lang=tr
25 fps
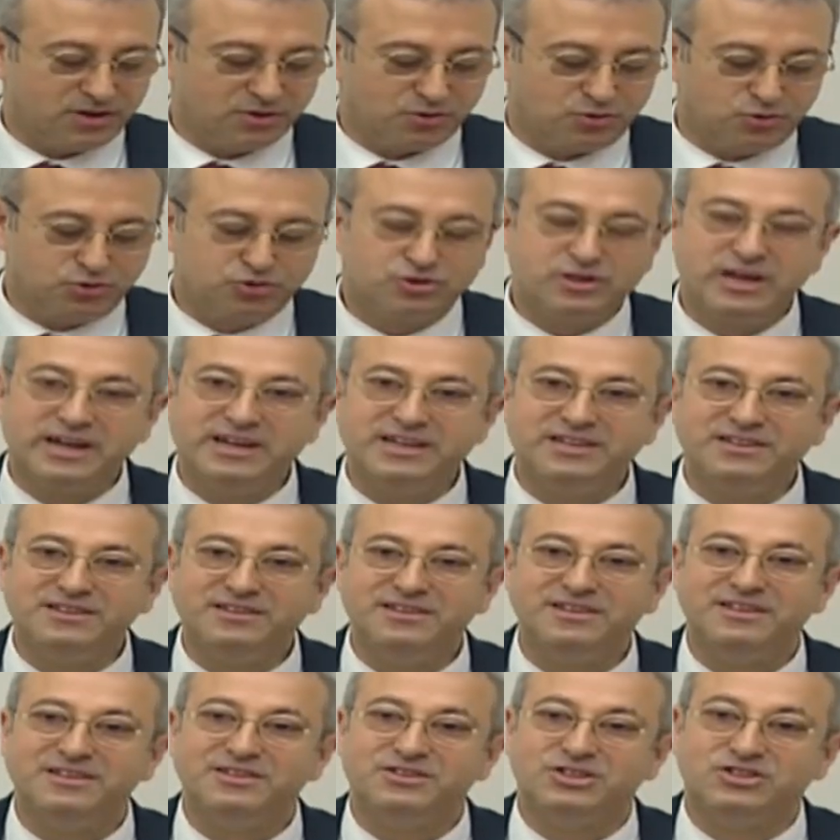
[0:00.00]
Kuşların,
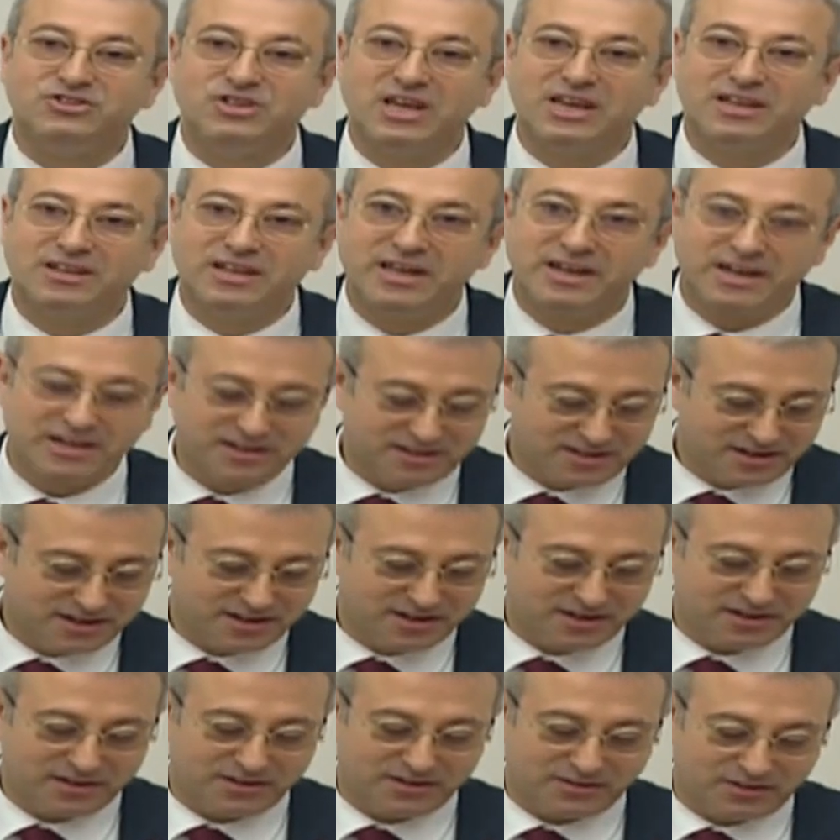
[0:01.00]
çiçeklerin
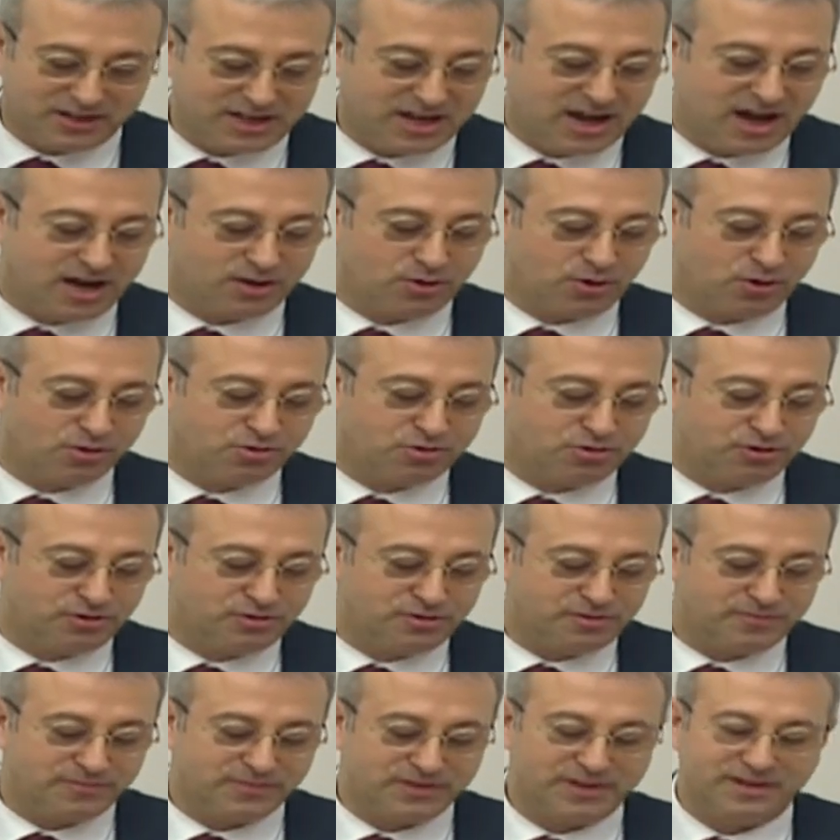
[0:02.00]
diyarı
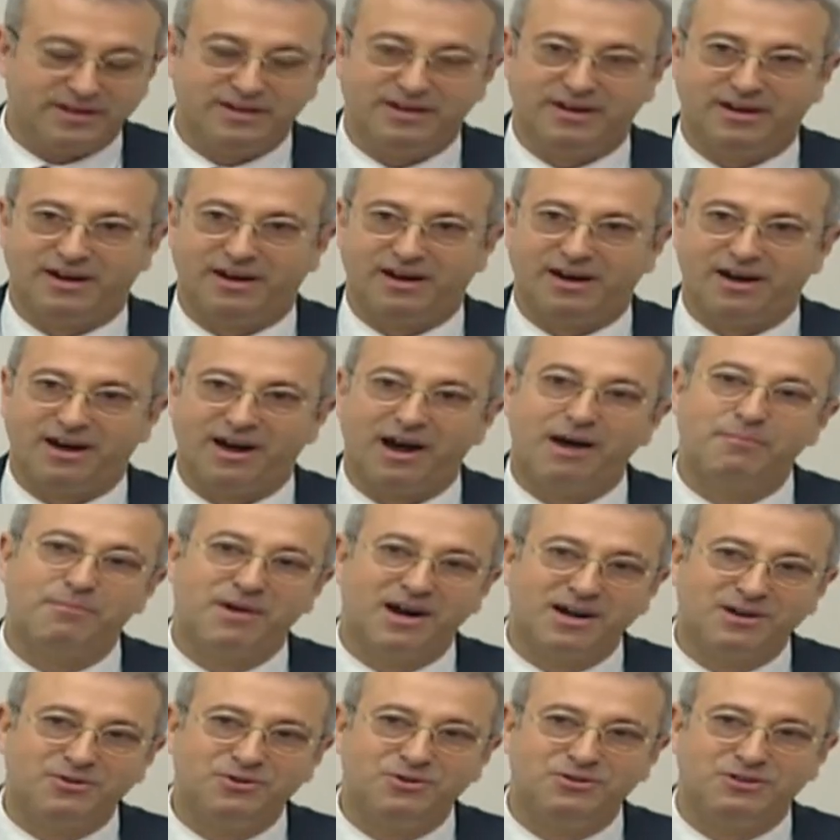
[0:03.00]
olsun. Ama
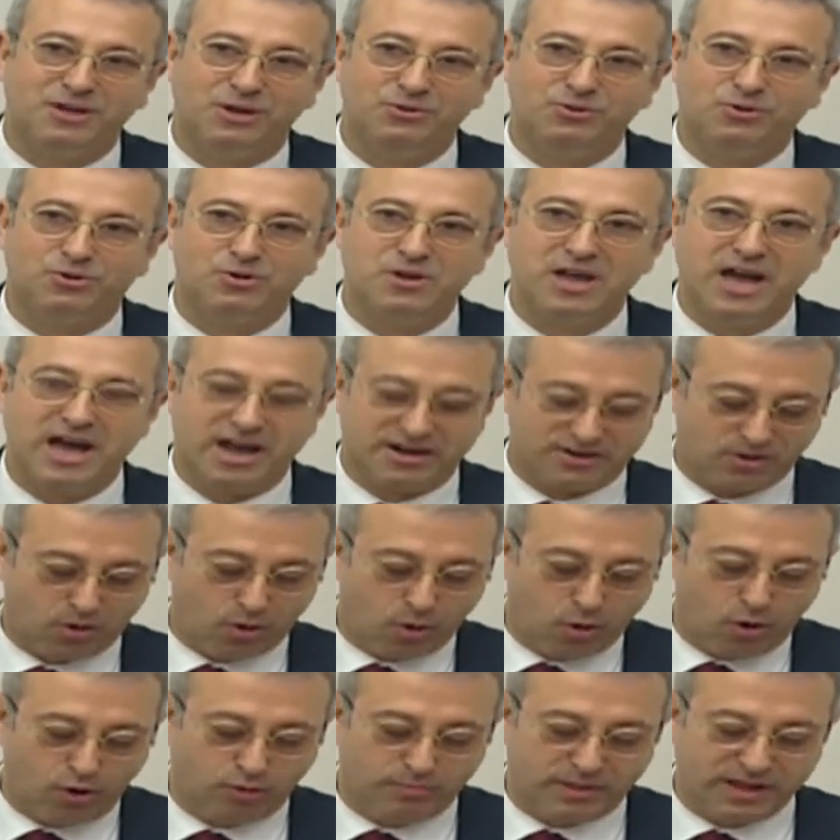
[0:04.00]
Akkuyu'da nükleer
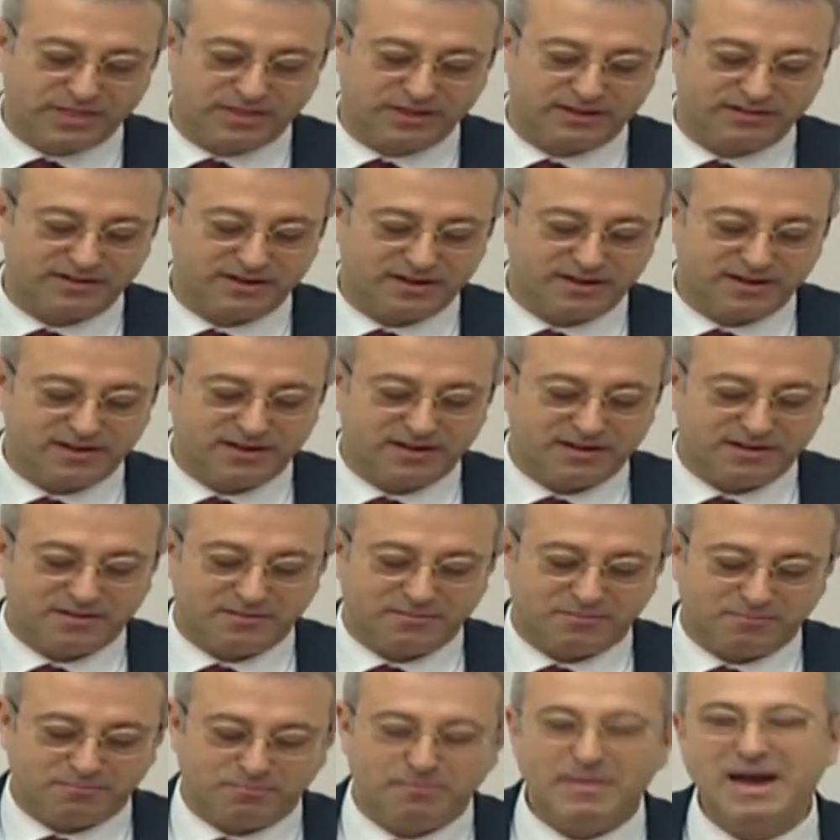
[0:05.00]
olmasın.
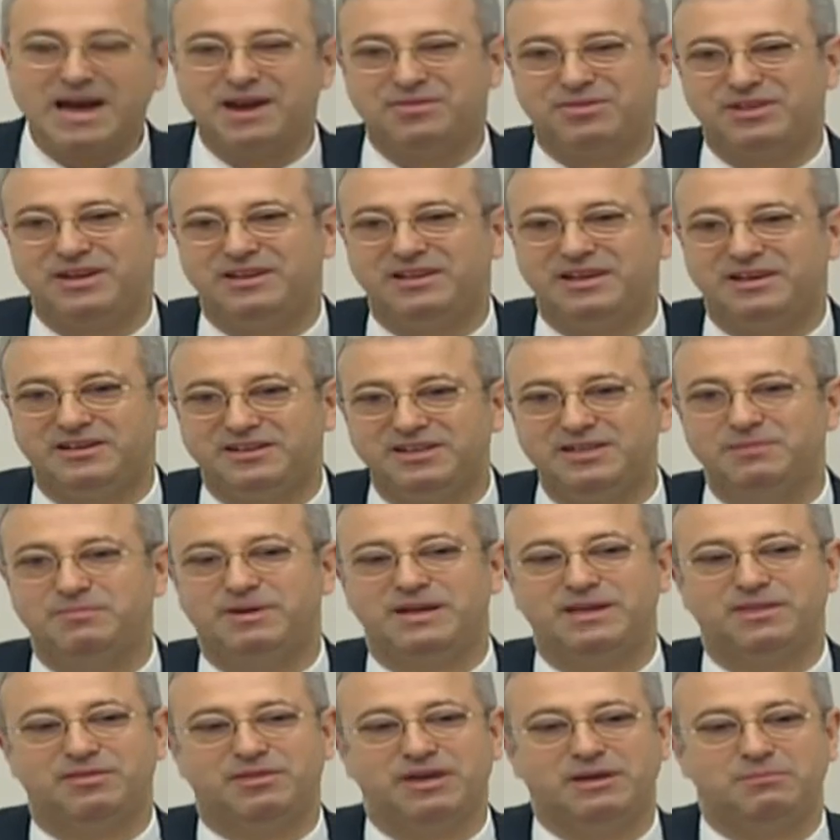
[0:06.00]
Mersin'e de
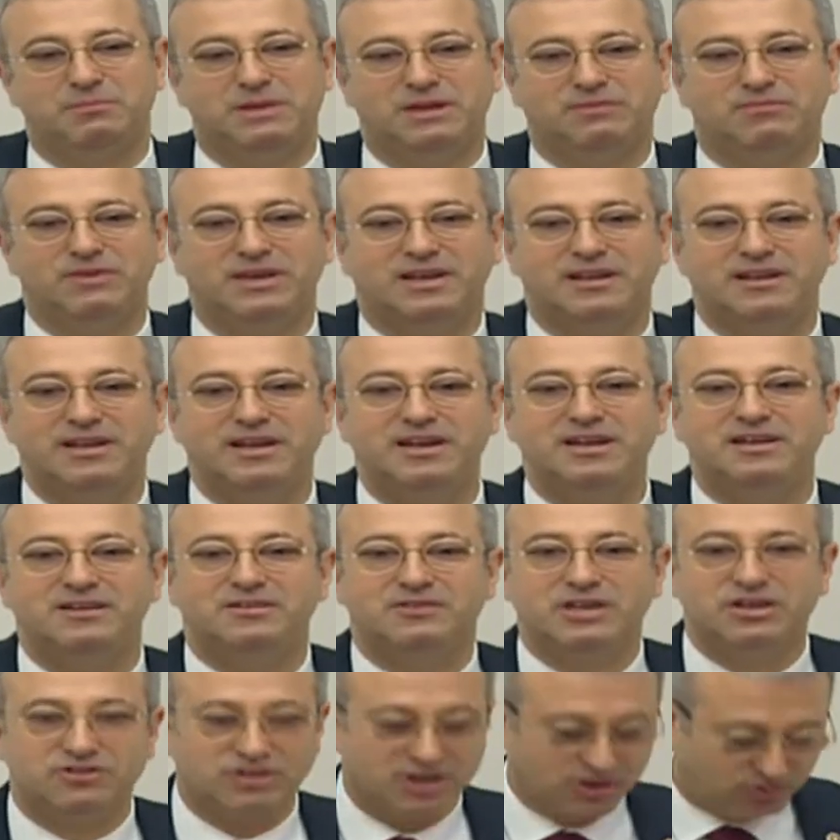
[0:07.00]
kıymayın sayın milletvekilleri.
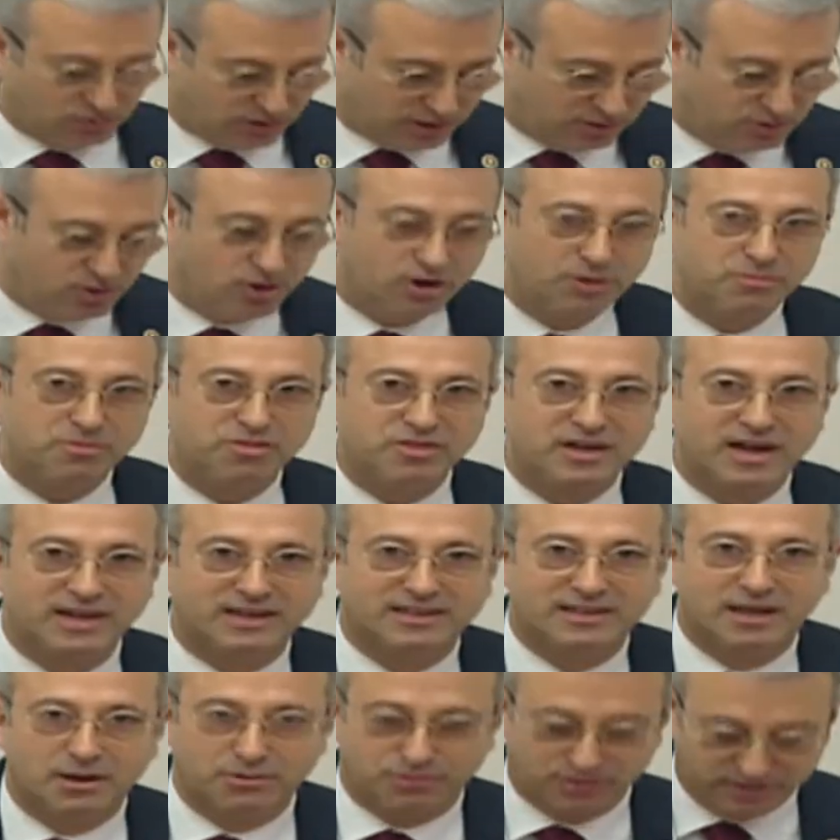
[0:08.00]
Teşekkür ediyorum.
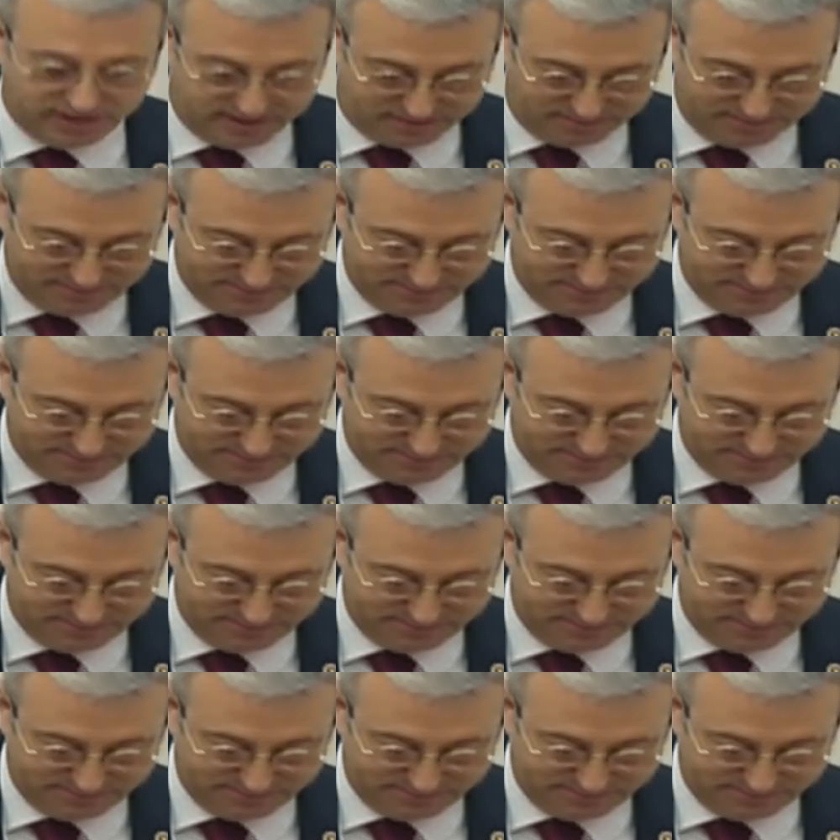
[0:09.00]
Saygılar sunarım.